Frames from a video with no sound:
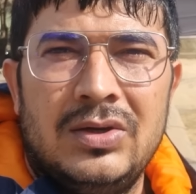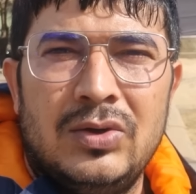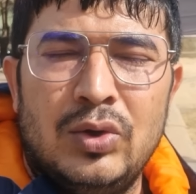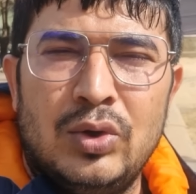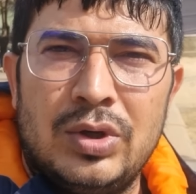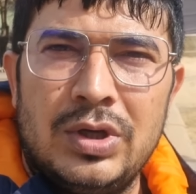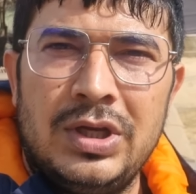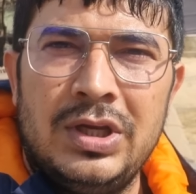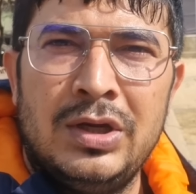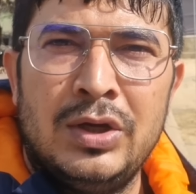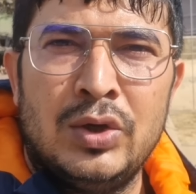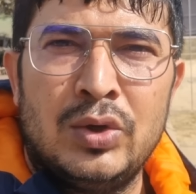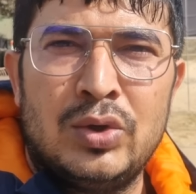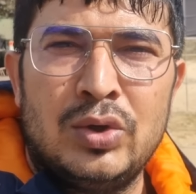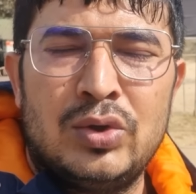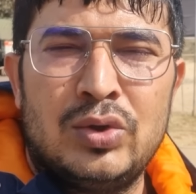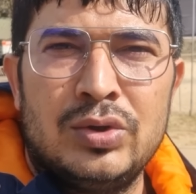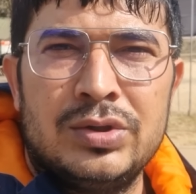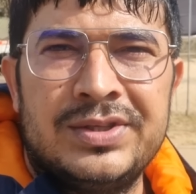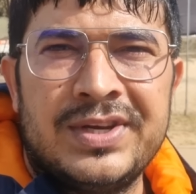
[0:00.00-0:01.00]
और इन
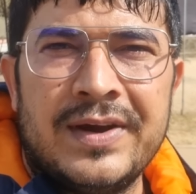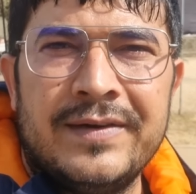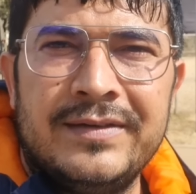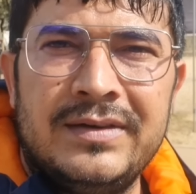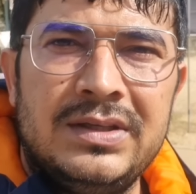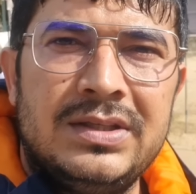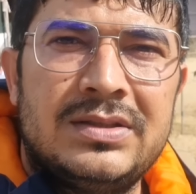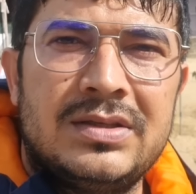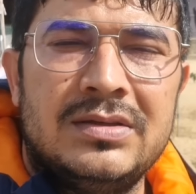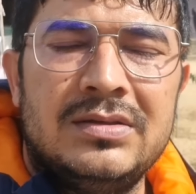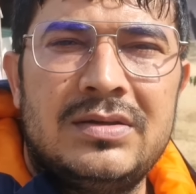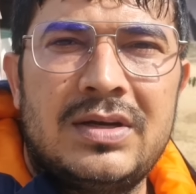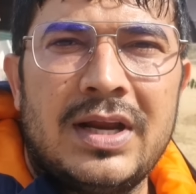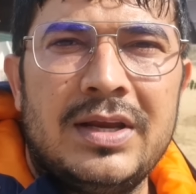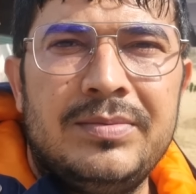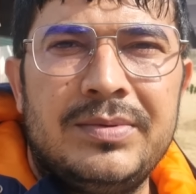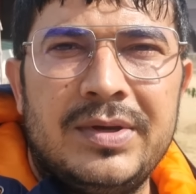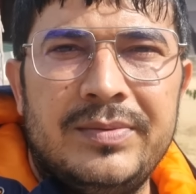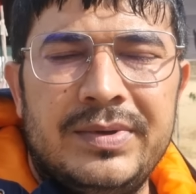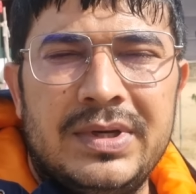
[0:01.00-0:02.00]
लोगों को सेवन ईस्टर्न
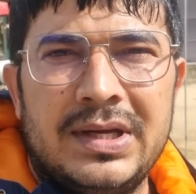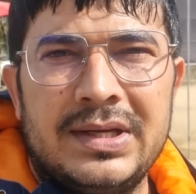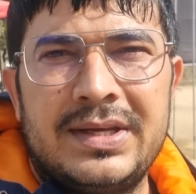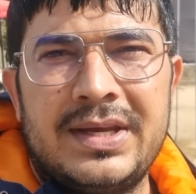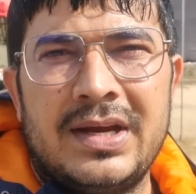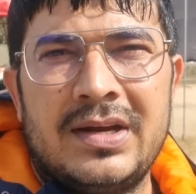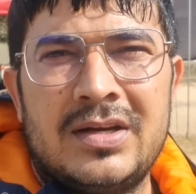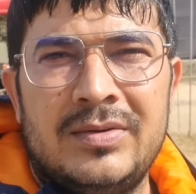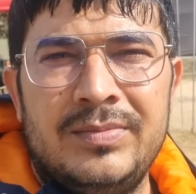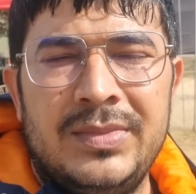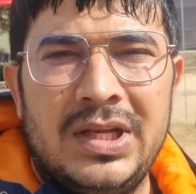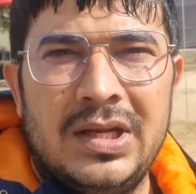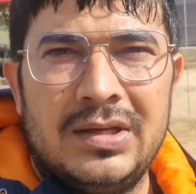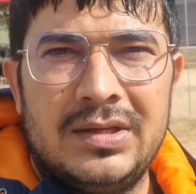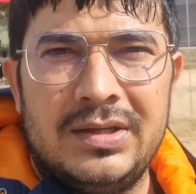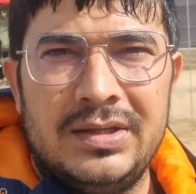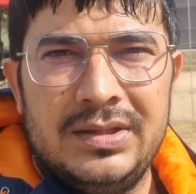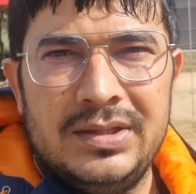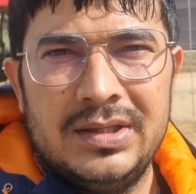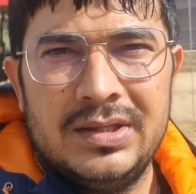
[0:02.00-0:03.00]
ट्राइब के बिना क्या कमी
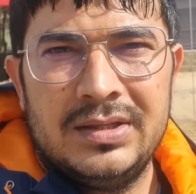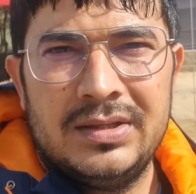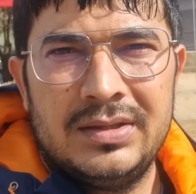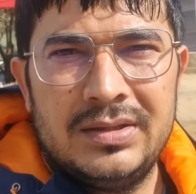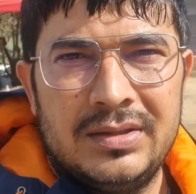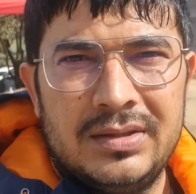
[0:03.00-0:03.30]
लग रही है